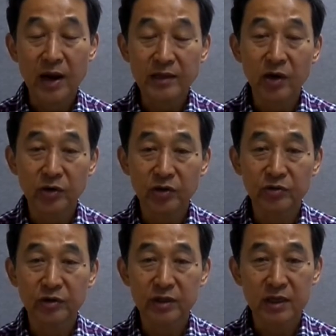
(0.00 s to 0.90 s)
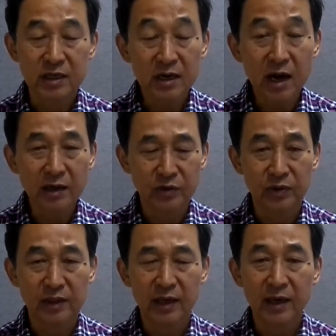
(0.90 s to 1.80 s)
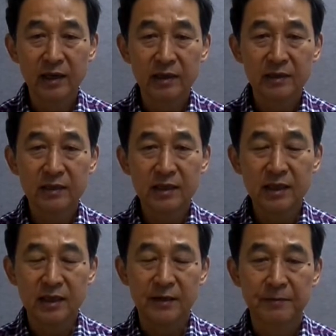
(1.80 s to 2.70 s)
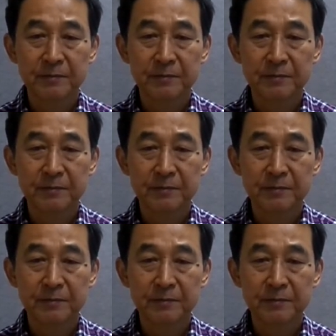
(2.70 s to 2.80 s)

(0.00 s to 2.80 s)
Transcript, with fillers: 가장 어려운 것이 신라 기록인데 특히